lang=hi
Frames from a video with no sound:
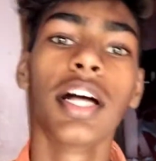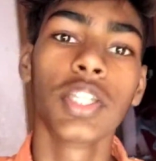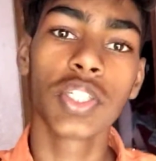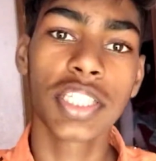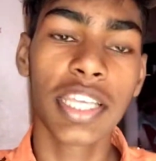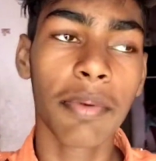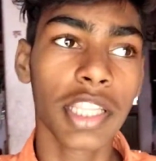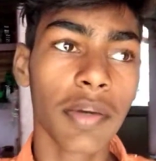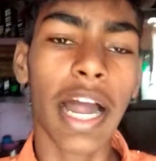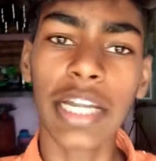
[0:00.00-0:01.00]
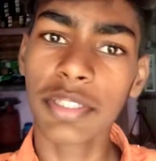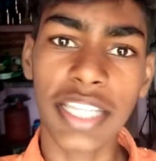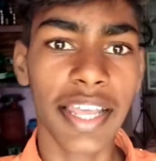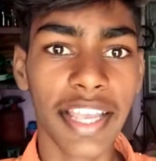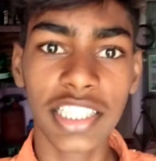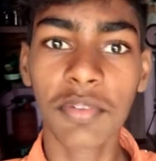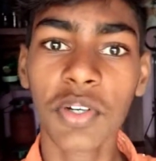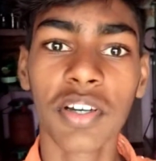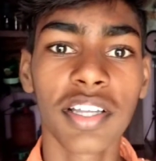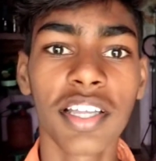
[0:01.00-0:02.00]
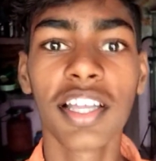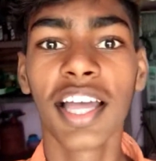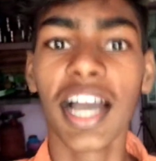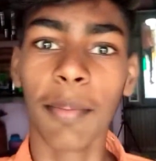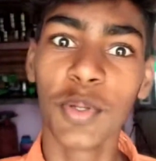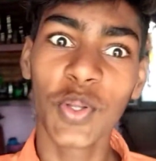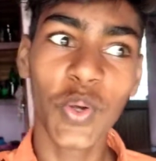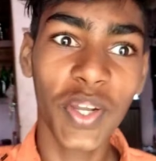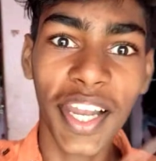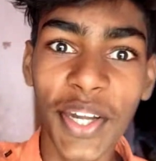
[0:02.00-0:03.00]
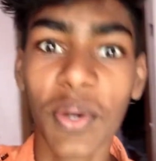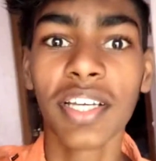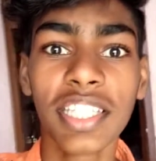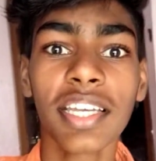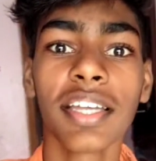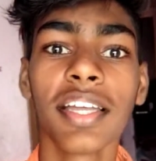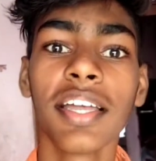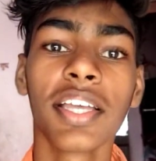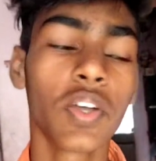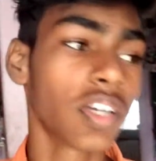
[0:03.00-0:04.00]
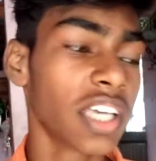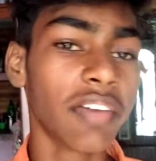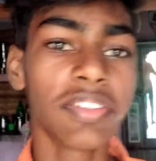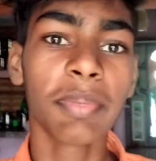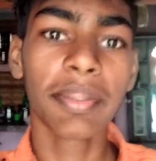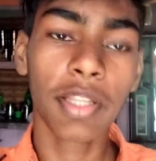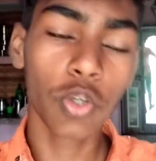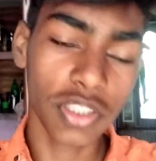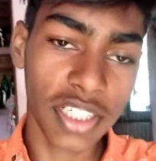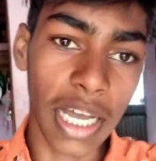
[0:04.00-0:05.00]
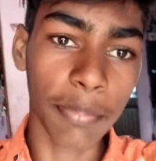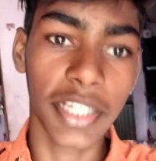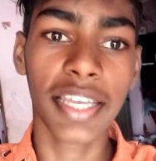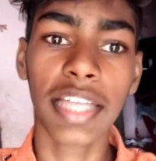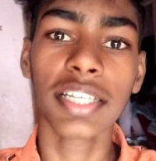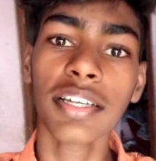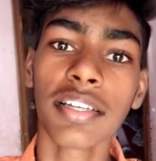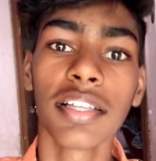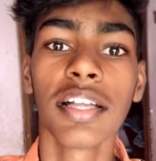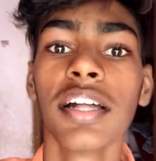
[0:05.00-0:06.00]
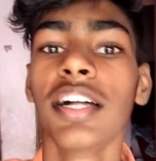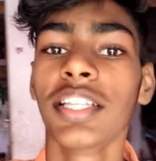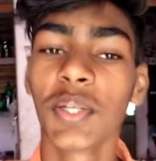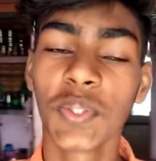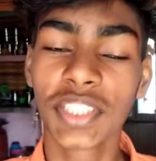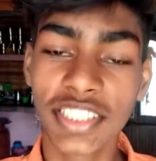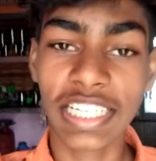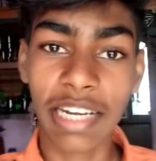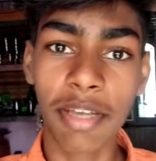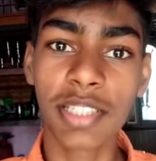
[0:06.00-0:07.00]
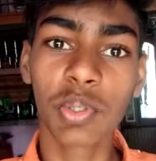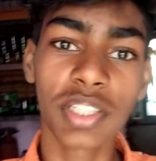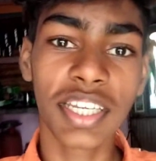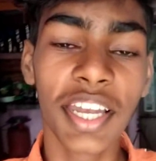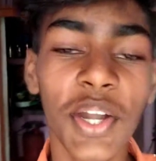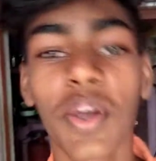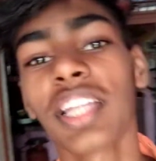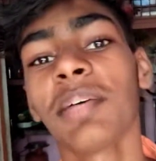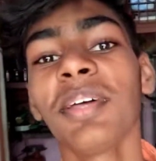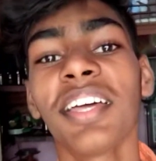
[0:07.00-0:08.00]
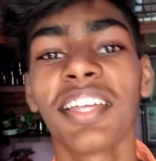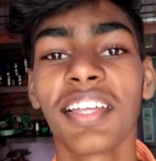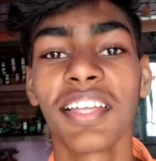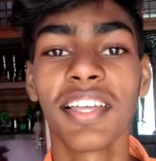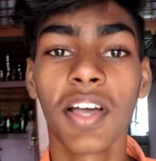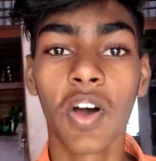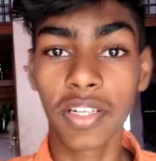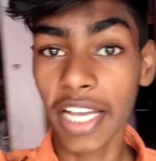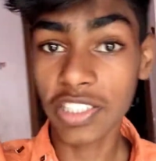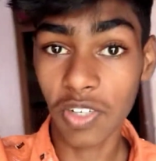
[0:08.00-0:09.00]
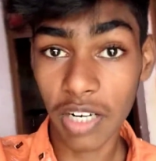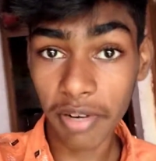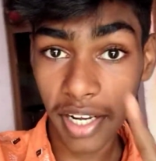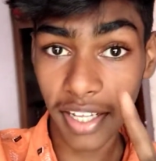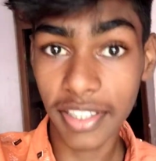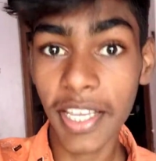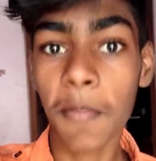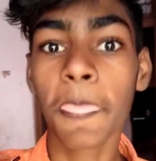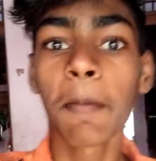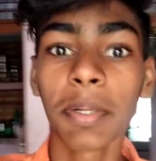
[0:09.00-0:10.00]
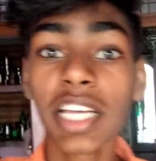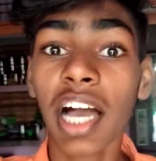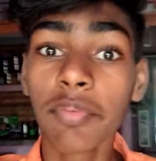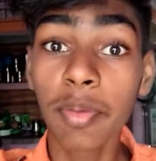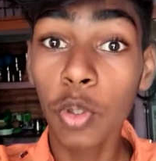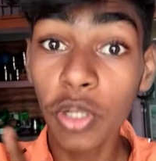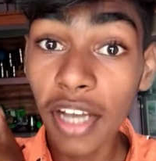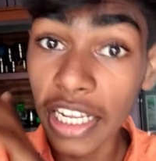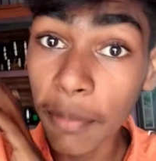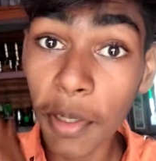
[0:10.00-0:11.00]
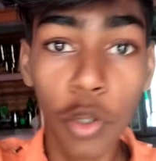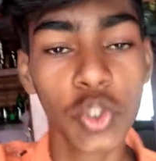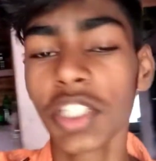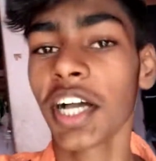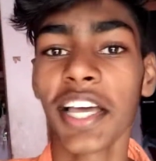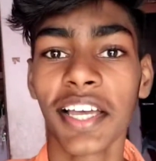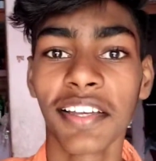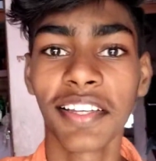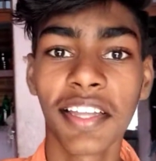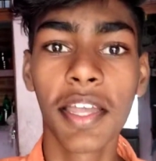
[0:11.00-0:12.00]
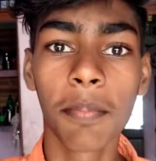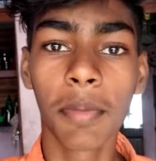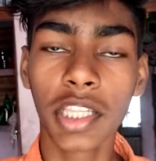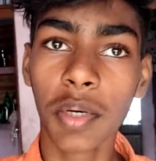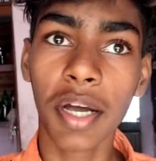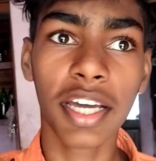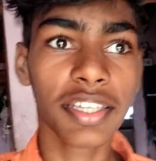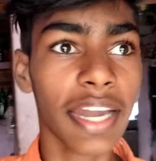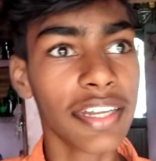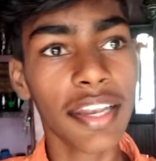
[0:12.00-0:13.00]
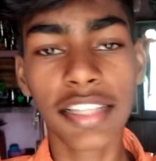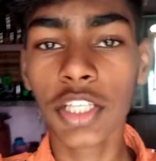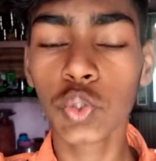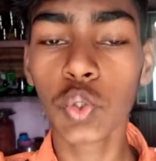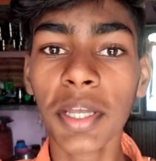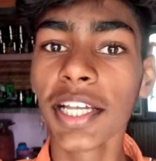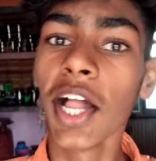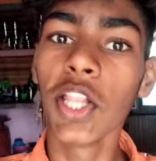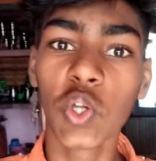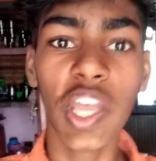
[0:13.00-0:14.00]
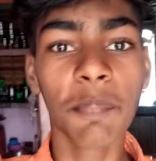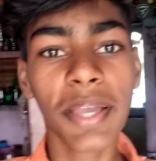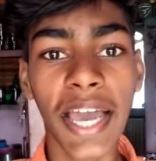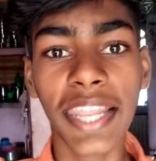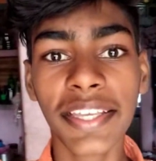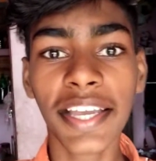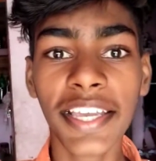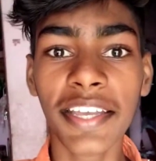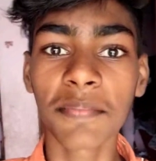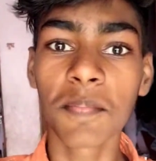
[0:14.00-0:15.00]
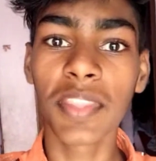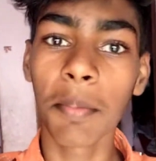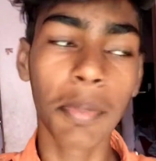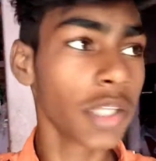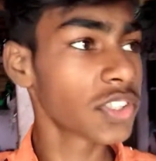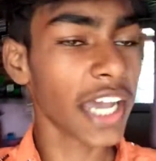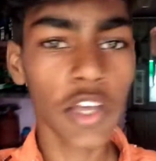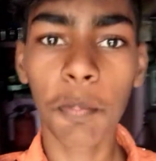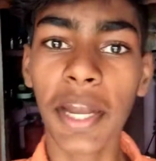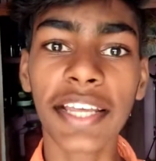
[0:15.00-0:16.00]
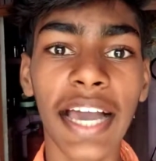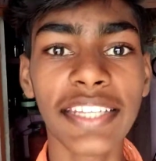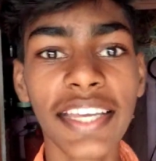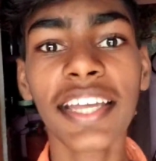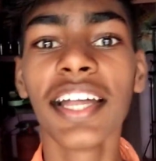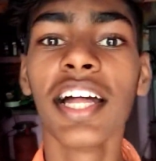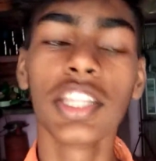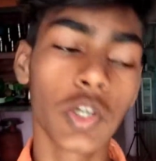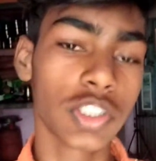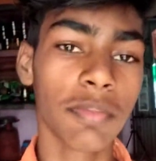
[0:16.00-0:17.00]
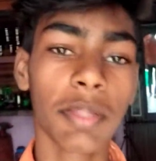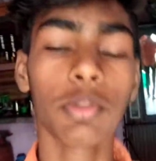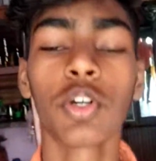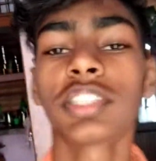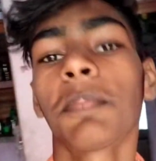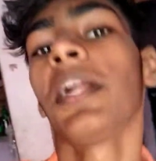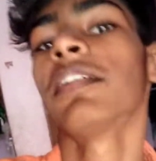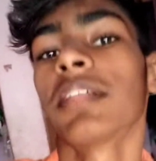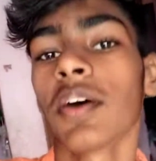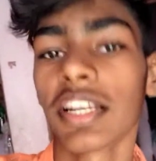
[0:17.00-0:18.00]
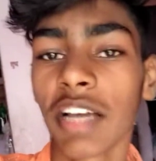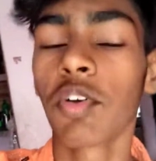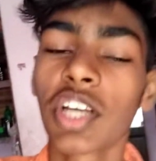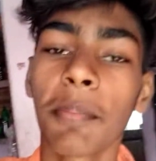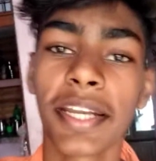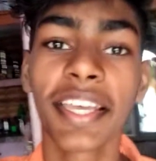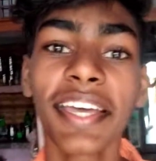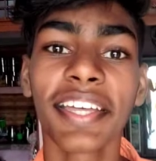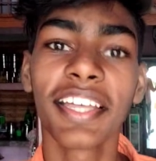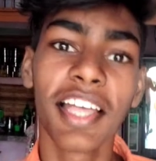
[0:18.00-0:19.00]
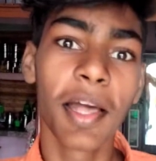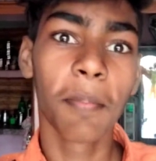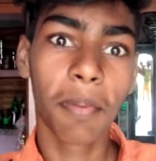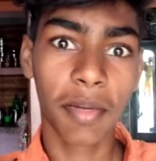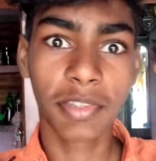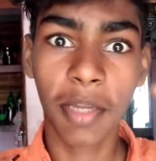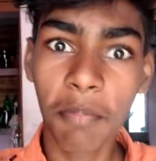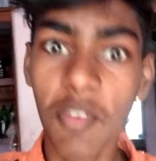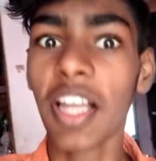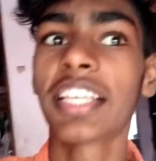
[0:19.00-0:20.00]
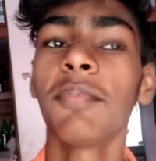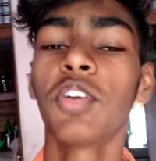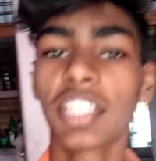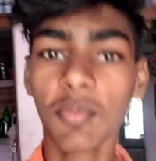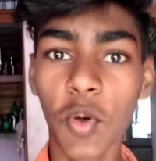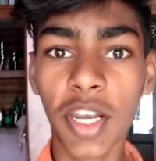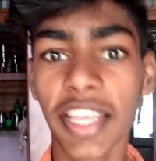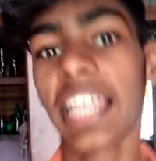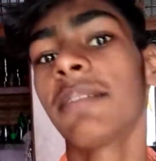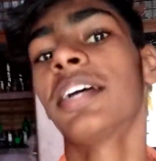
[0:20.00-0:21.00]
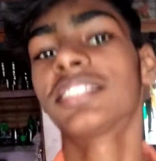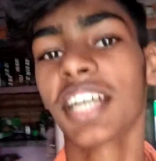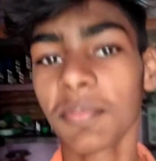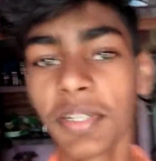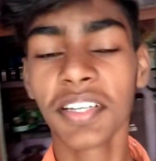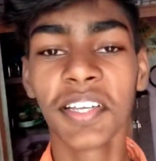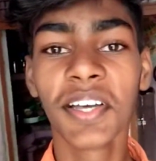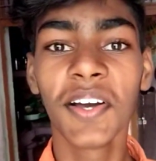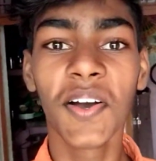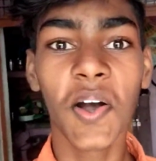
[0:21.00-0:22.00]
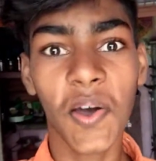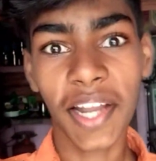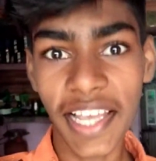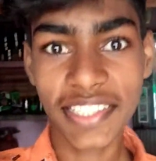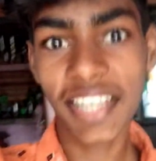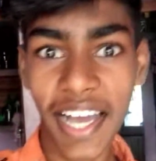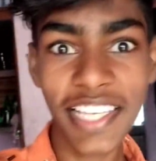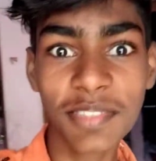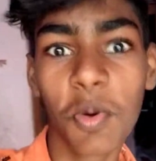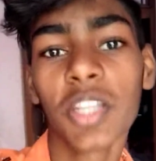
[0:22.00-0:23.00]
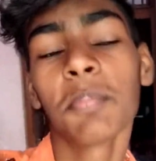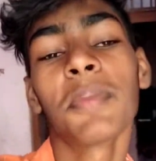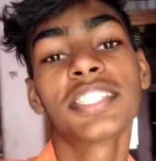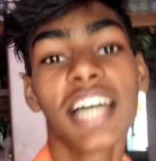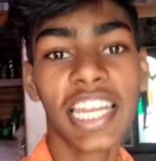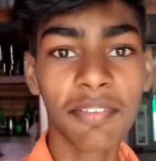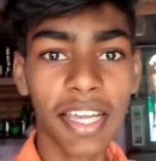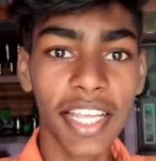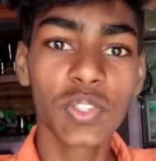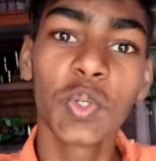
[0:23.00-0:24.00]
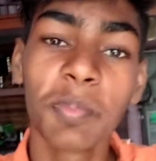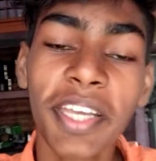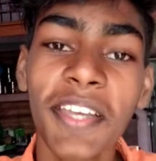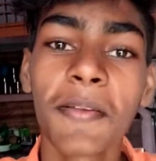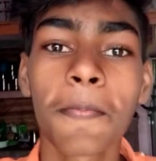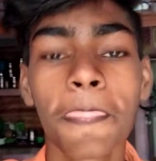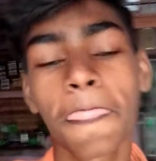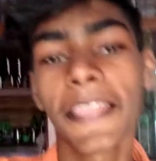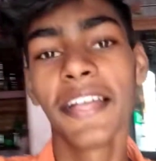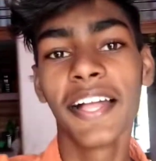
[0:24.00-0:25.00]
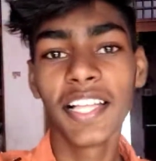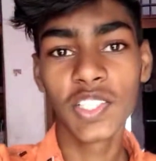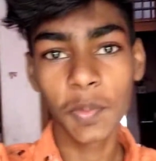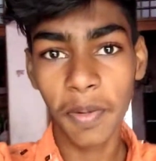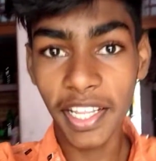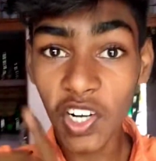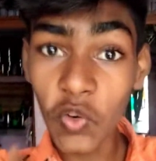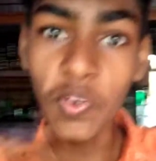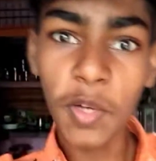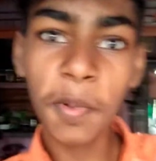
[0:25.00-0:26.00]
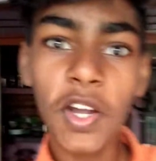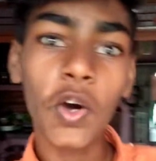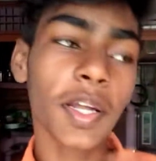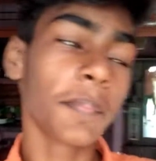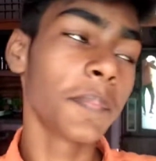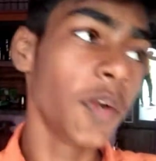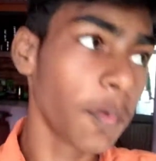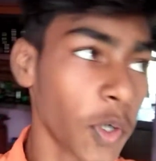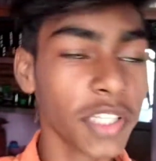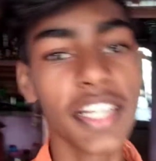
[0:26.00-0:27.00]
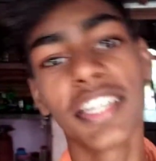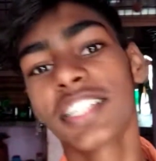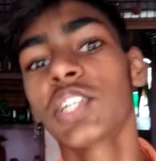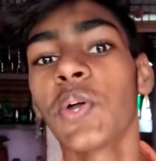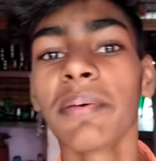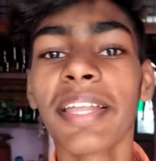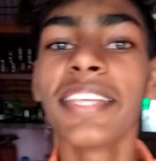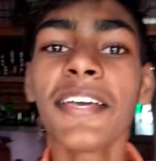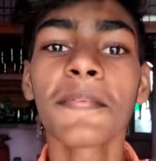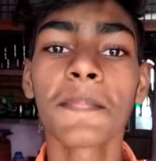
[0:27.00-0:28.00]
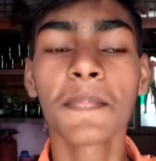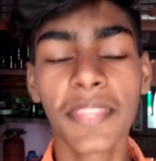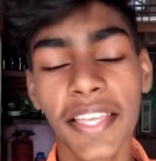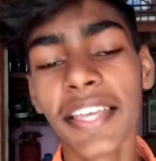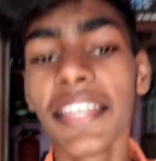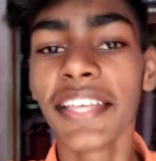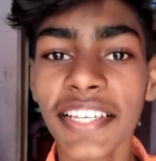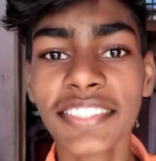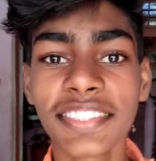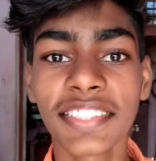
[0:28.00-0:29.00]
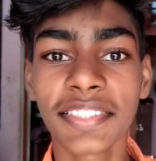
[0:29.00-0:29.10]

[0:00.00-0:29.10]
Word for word: तो इसलिए मतलब आठ बजे चला गया था वो हम लोग लेट हो गए थे क्योंकि अभी मैंने थोड़ा सा काम करके आया था तो उसके चक्कर में ऐसे थोड़ा सा लेट हो गया था मैं और गाइस फटाफट निकलते हैं पता है अभी हम लोगों ने खाना पीना कुछ नहीं खाया है मतलब अगर कैंटीन लगती है में तो वहीं पे खा लेंगे आगे मतलब चाय और ब्रेड खा लिया तो उसी पर तो थोड़ा सा पेट मतलब हल्का फुल्का भर गया है पर तब भी हल्की फुल्की भूख लग जाएगी भाई साहब और आज गाइज बहुत मज़ा आने वाला है स्कूल में तो बने रहो वीडियो पर और वीडियो बहुत इंटरेस्टिंग होने वाली है यस